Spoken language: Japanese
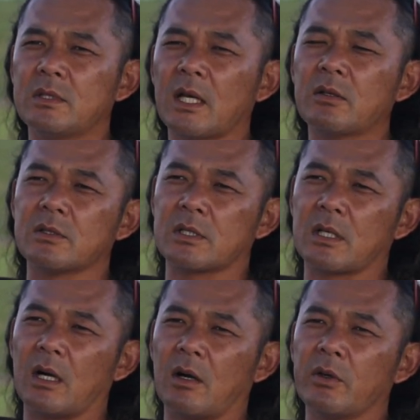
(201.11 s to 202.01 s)
弱し
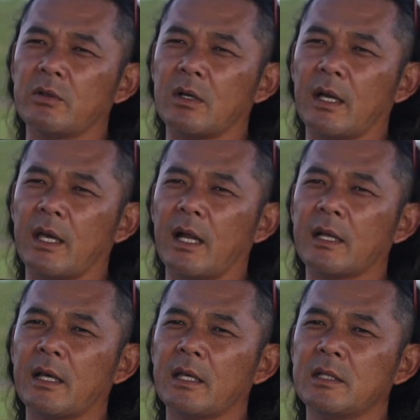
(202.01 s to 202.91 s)
かオイルが減ら
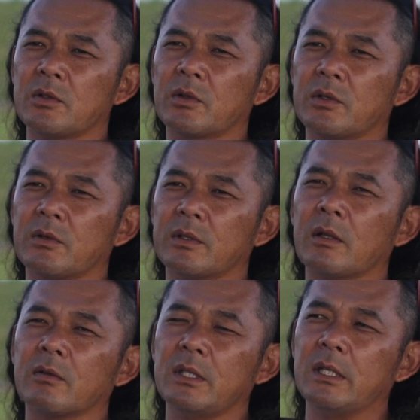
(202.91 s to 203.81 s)
ない状況な
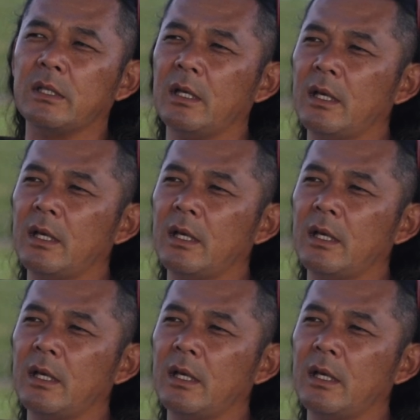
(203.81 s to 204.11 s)
のに、